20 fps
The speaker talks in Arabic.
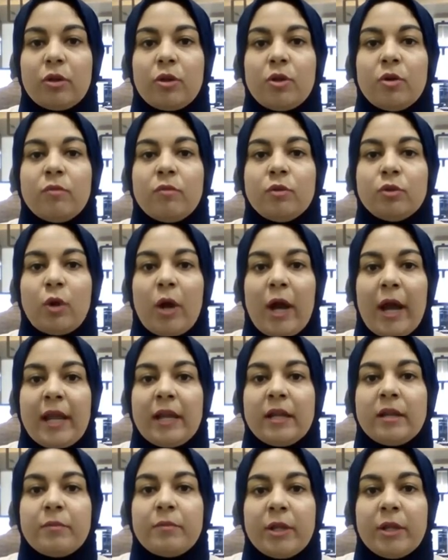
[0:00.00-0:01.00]
اليورو
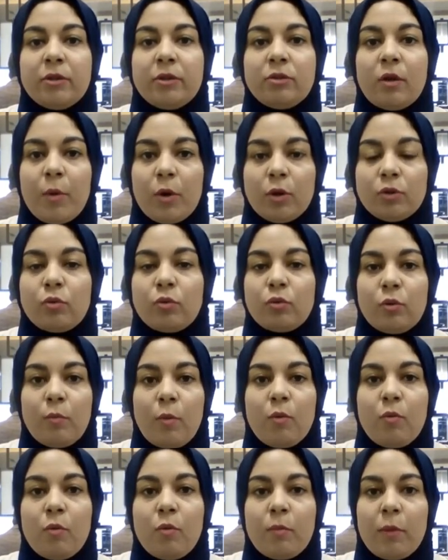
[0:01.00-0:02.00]
تعاني من تباطؤ
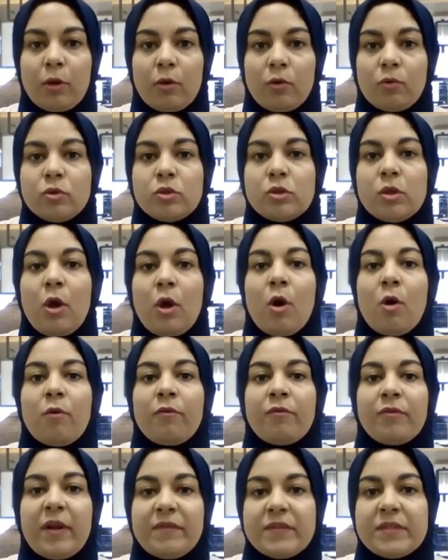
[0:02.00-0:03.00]
نمو ملحوظ
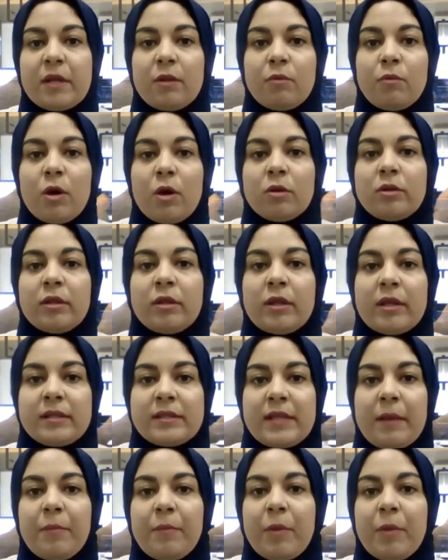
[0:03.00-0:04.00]
وفي نفس الوقت
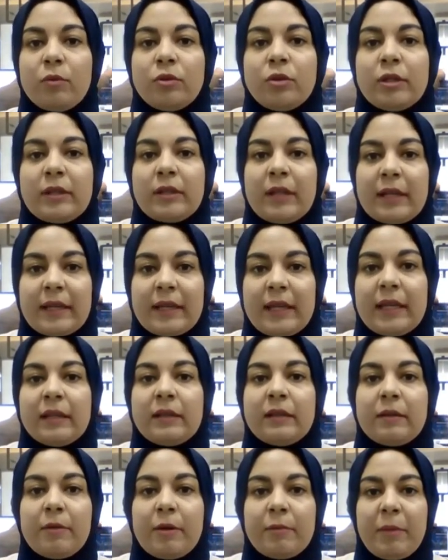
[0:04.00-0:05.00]
زي ما قلت
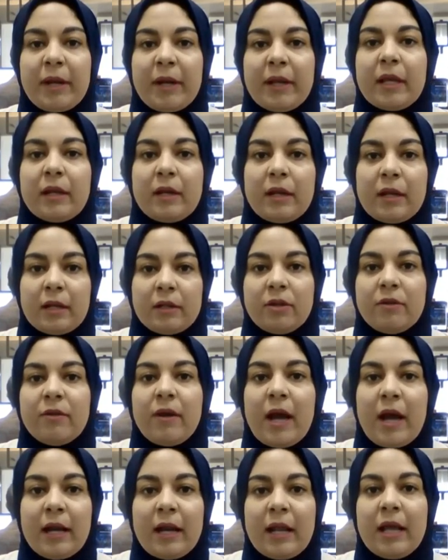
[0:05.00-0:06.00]
تاكيد بنك انجلترا
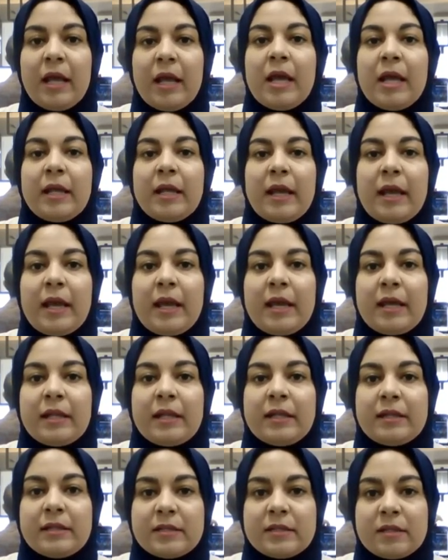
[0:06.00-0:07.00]
على آه،
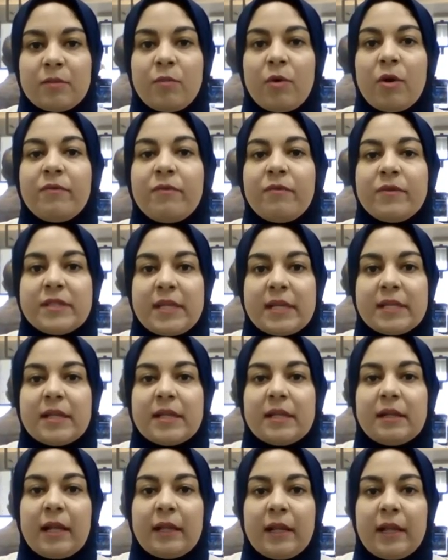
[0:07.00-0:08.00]
الاستمرار في
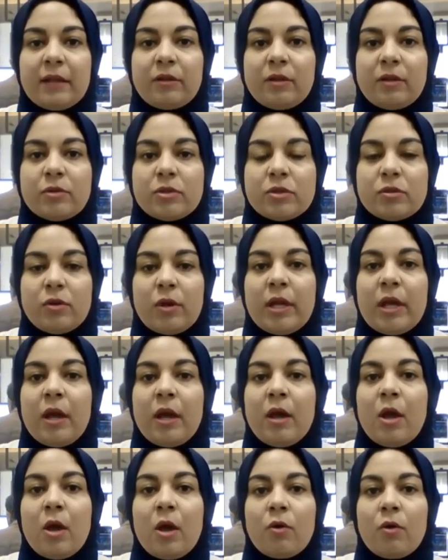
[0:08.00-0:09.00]
السياسه النقديه
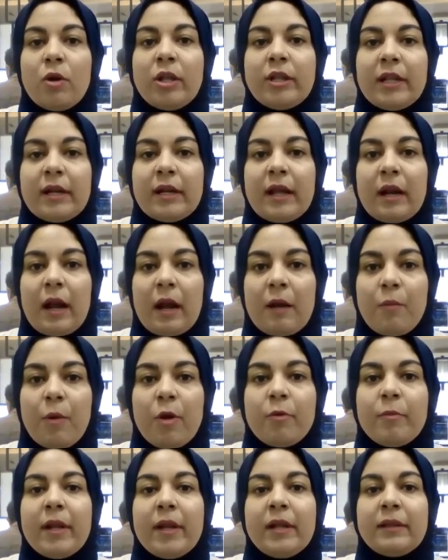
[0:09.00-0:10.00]
التوسعيه كل تلك
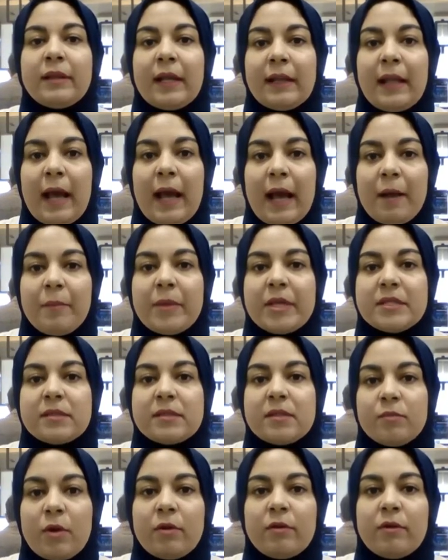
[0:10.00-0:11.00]
العوامل تدعم
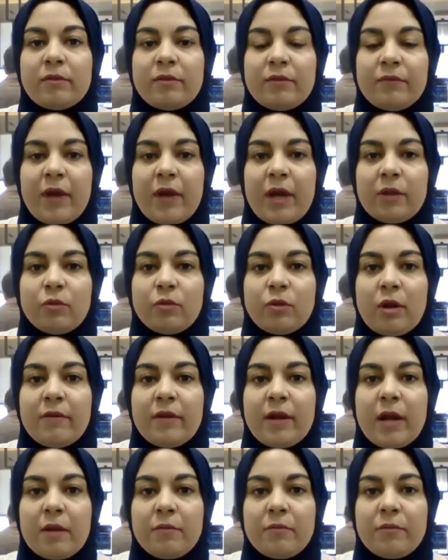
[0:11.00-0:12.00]
استمرار ارتفاع
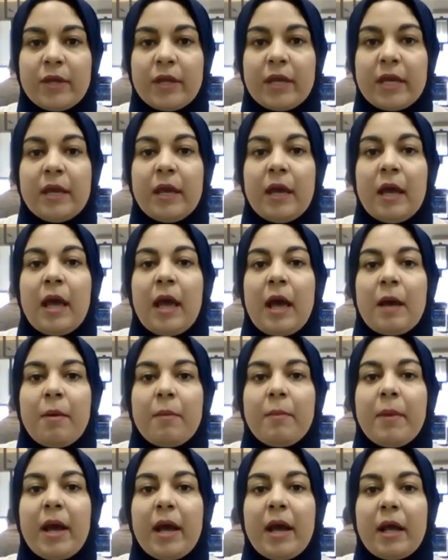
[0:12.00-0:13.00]
الدولار الامريكي
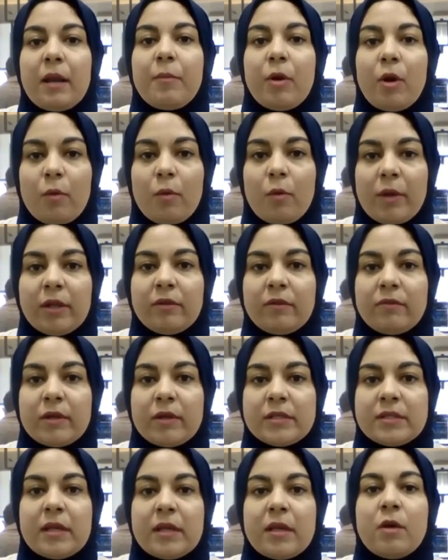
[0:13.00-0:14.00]
امام اغلب العملات
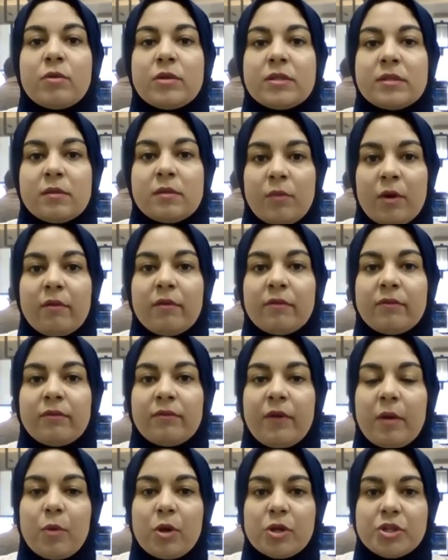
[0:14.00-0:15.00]
الرئيسيه واستمرار
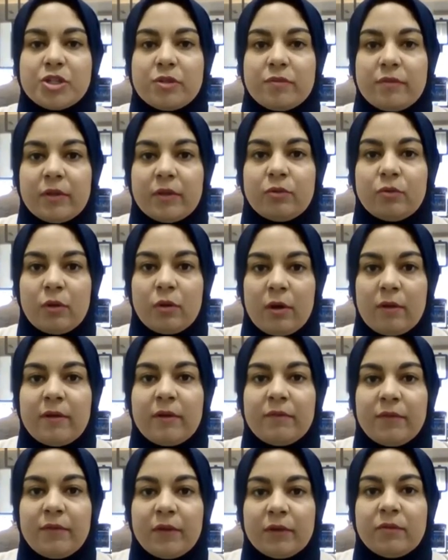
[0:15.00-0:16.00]
ارتفاع مؤشر الدولار
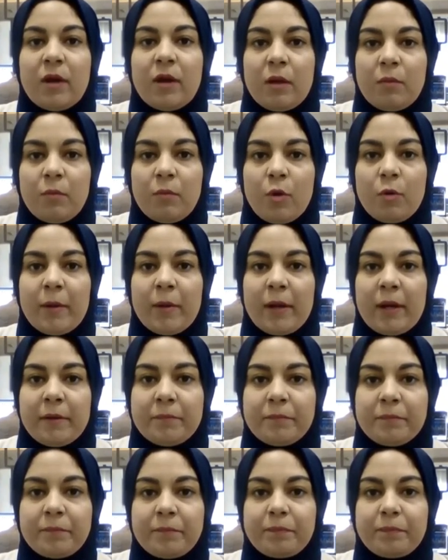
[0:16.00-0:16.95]
الفتره المقبله